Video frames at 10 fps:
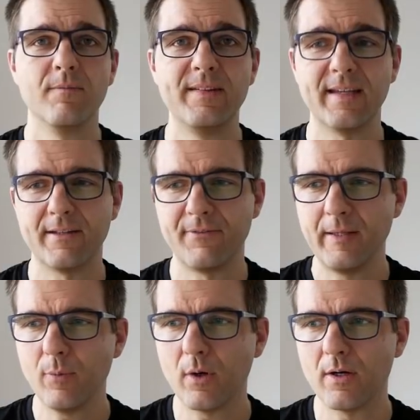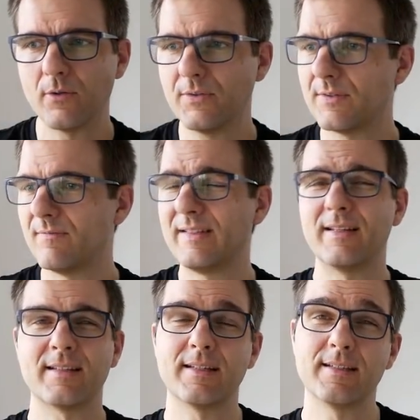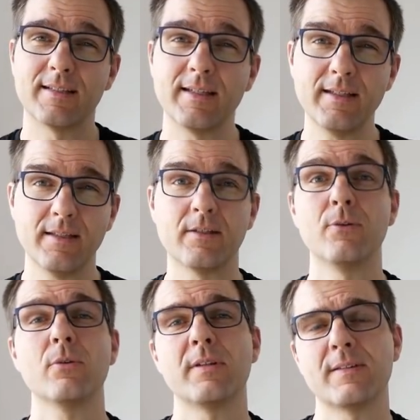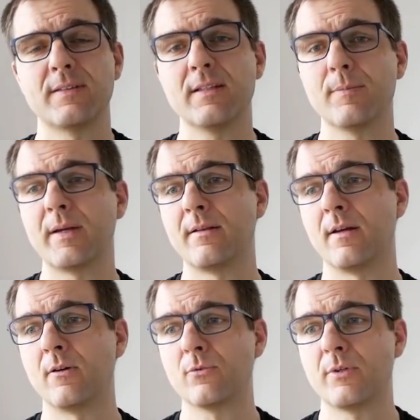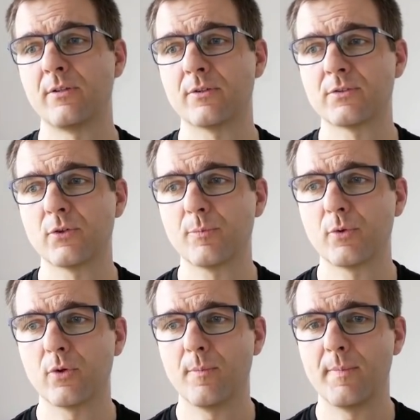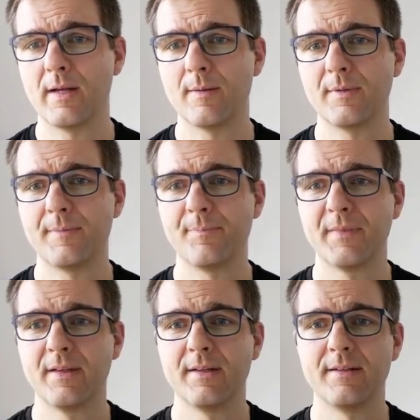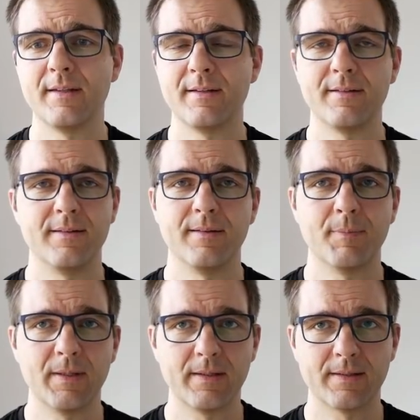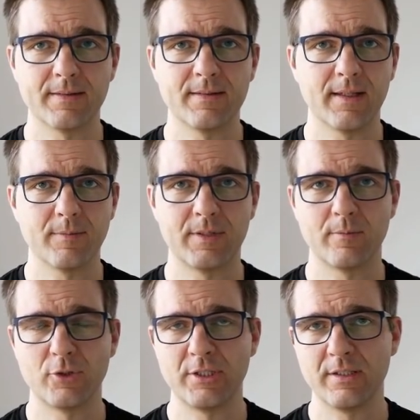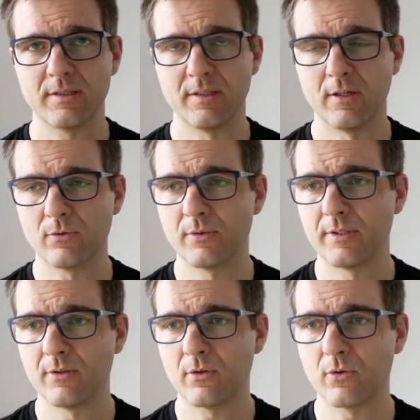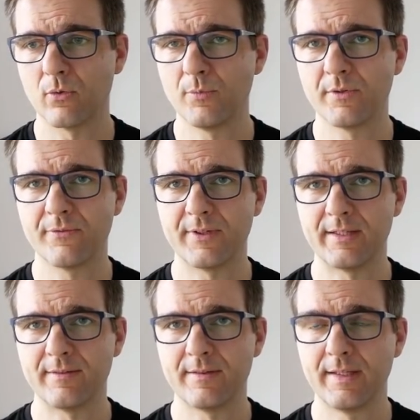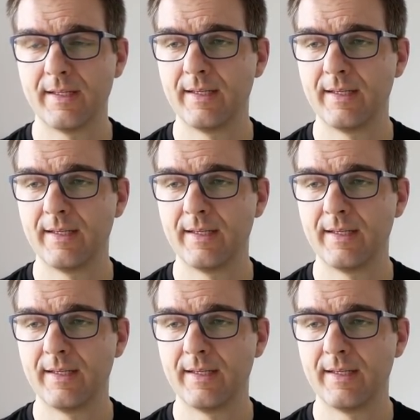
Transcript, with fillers: Wie sah der Februar aus? Wie gesagt, ich hatte richtig Glück, dass ich mein Auto dann noch zurückbekommen habe, denn ich bin ja die ganze Zeit mit dem beschädigten Auto dann noch rumgefahren